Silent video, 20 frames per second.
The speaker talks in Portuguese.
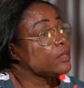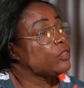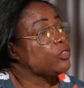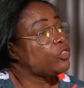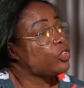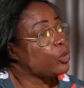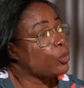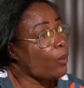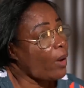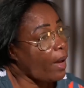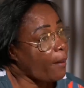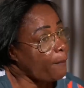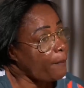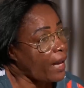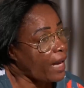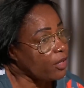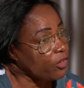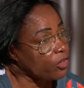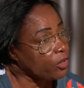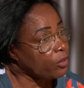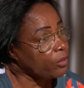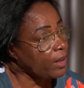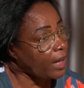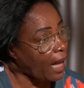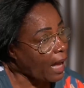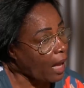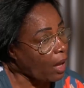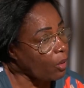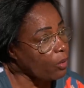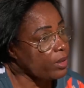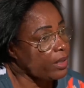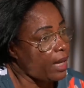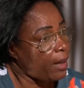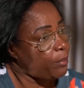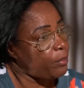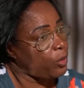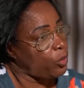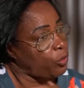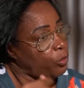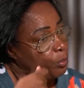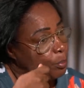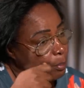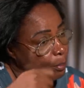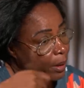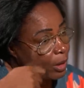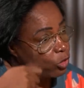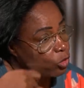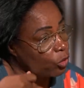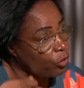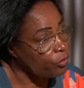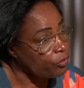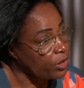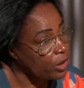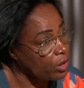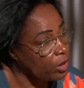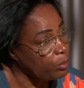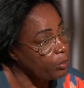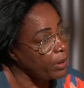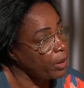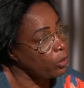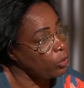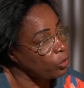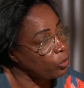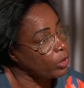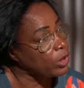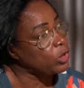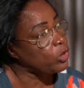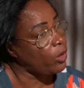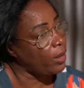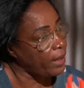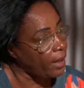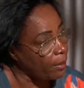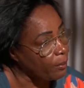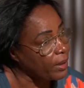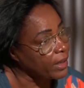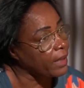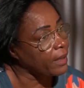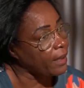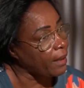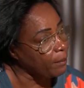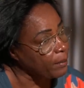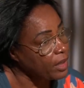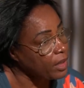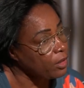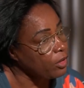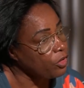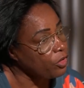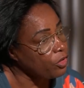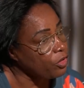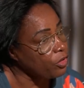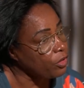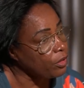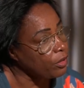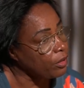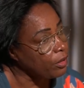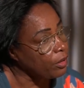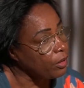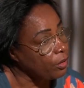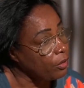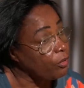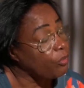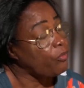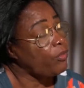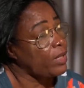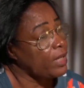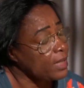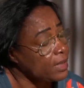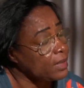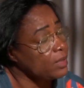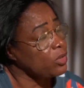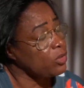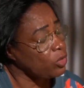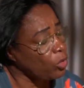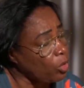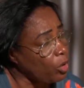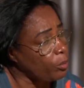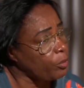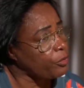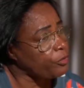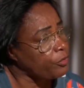Tinha um rapaz dentro do carro que abriu, baixou o vidro e perguntou: a senhora é a mãe da Tamires? Falei assim: sou, meu